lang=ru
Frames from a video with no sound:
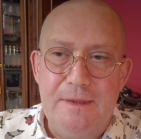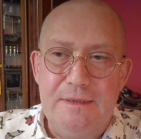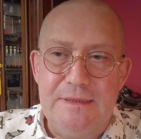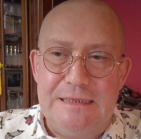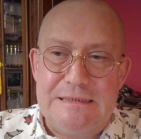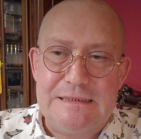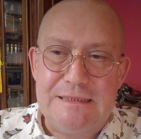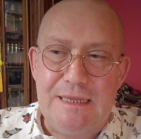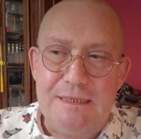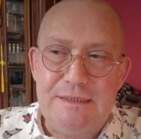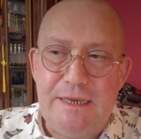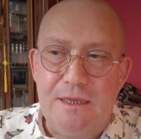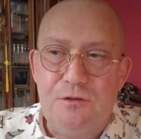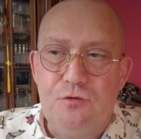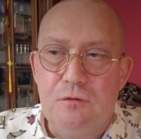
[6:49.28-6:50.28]
на склад,
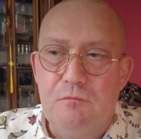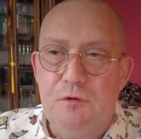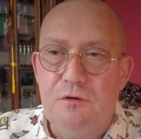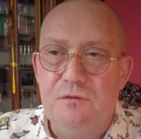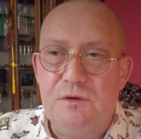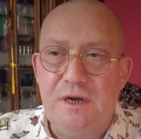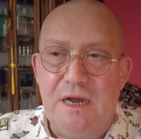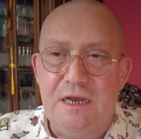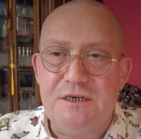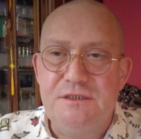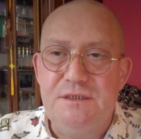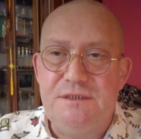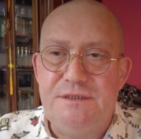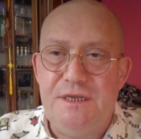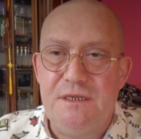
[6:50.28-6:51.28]
я думаю,
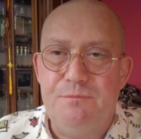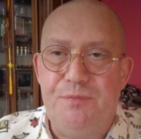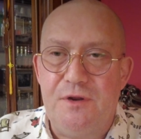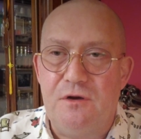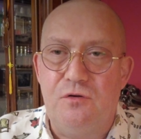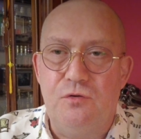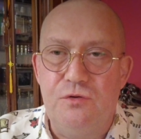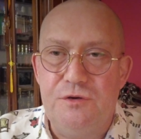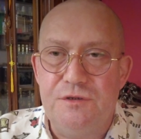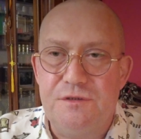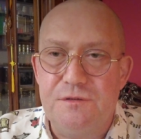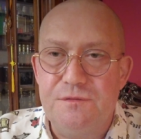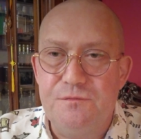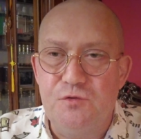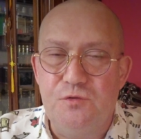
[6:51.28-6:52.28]
каждый день приходит
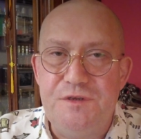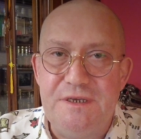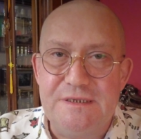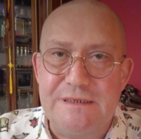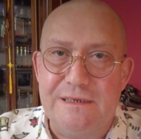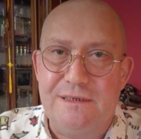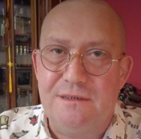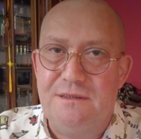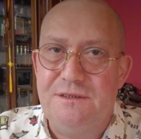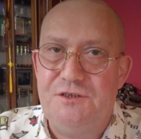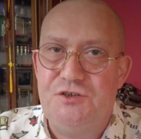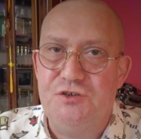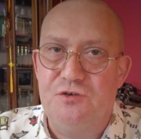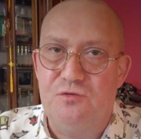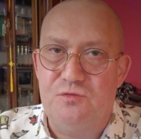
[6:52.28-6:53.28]
ну, несколько
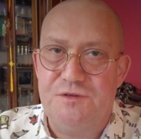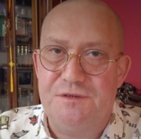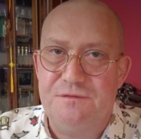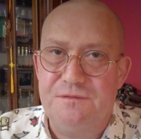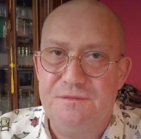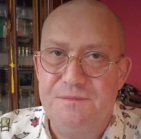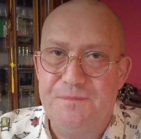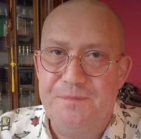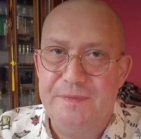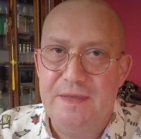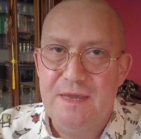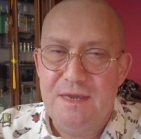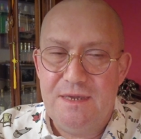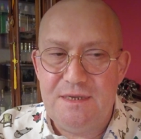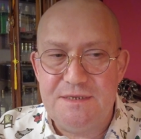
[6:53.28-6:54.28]
тысяч грузов.
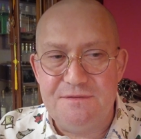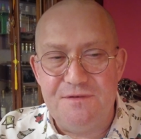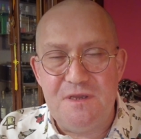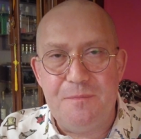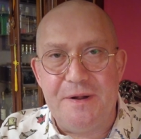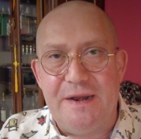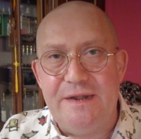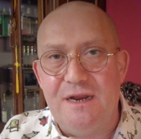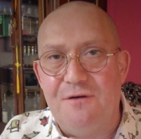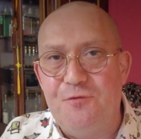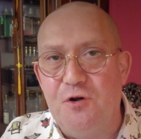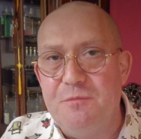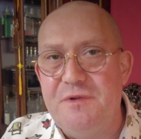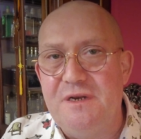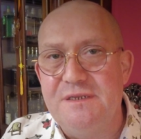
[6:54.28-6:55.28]
Если вы неправильно
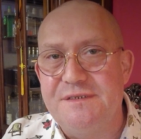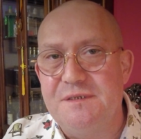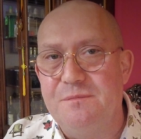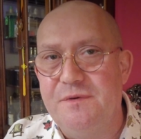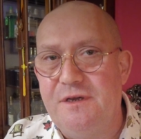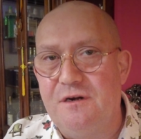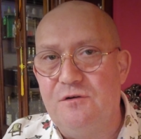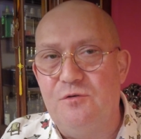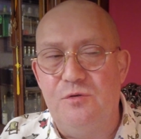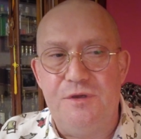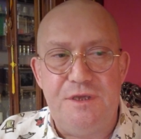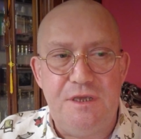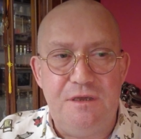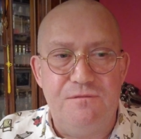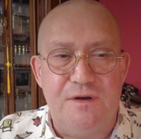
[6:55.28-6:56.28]
оформили цимерку
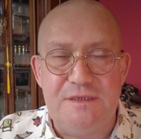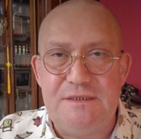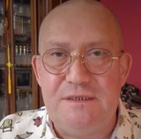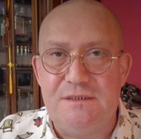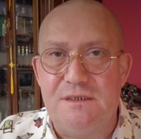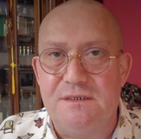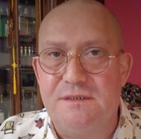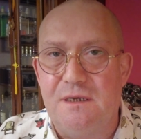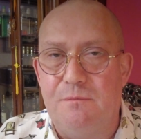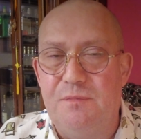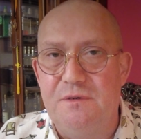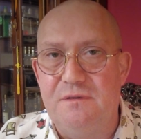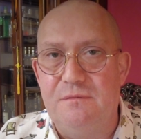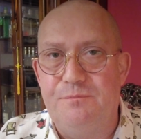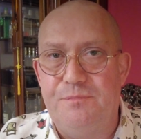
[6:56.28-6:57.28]
и водитель
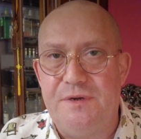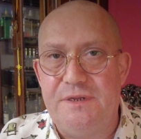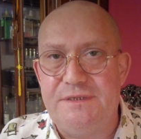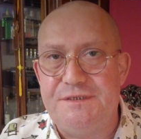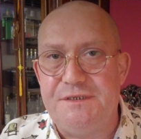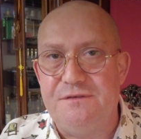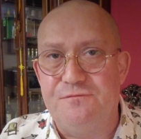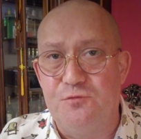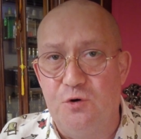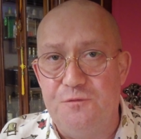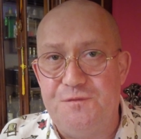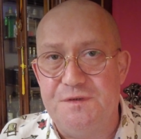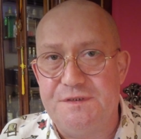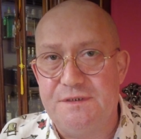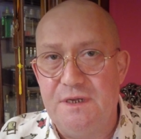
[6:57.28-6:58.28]
забыл прийти в
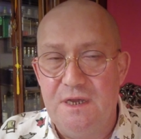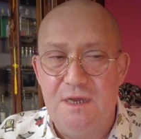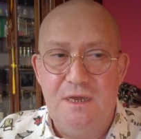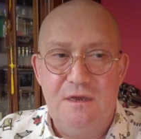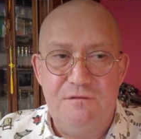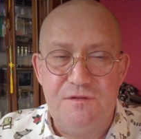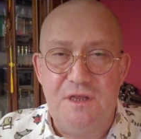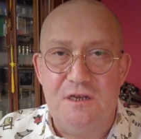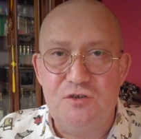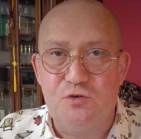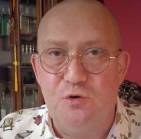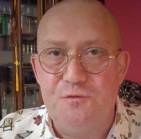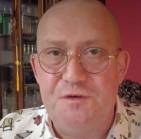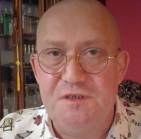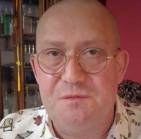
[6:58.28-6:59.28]
офис, в наш
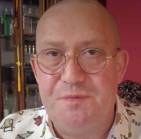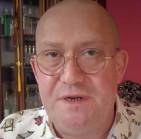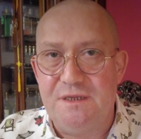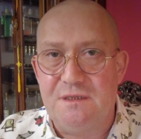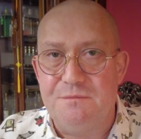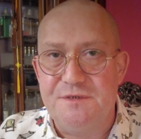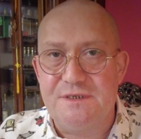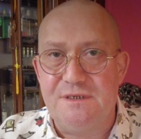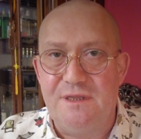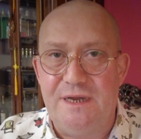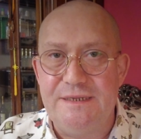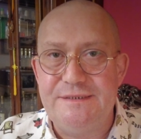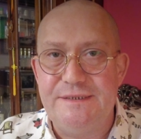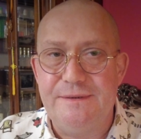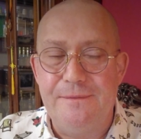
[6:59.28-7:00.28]
офис при этом
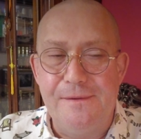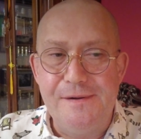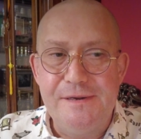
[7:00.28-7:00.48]
складе,